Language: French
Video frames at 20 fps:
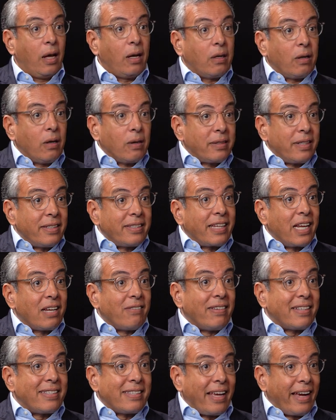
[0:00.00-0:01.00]
quand est-ce qu'elle
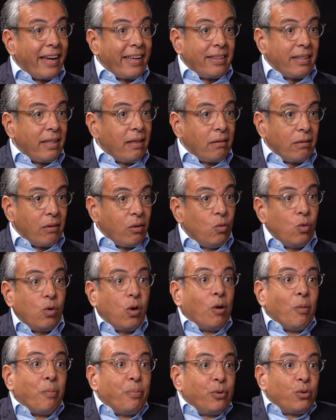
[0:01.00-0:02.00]
va s'arrêter Ou
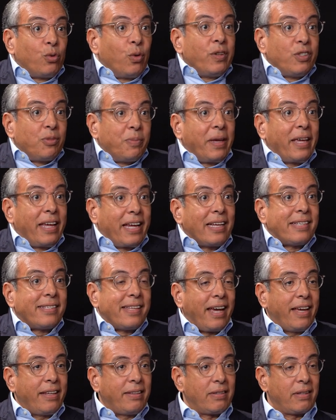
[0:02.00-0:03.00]
quand peut-on espérer qu'elle
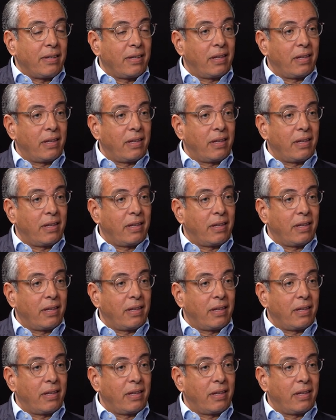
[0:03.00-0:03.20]
s'arrête